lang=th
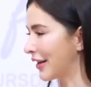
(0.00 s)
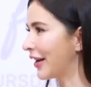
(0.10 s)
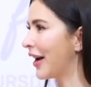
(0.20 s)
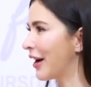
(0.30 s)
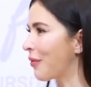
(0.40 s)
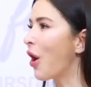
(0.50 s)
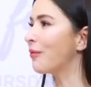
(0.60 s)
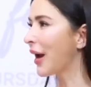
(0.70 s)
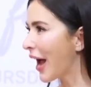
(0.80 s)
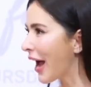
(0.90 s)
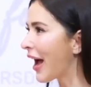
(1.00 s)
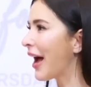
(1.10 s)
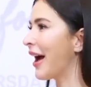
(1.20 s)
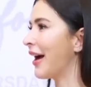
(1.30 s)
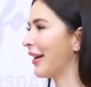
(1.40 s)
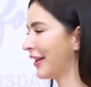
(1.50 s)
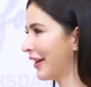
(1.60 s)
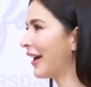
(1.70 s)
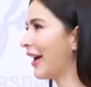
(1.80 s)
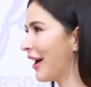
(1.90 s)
ค่ะพร้อมหน้าค่ะ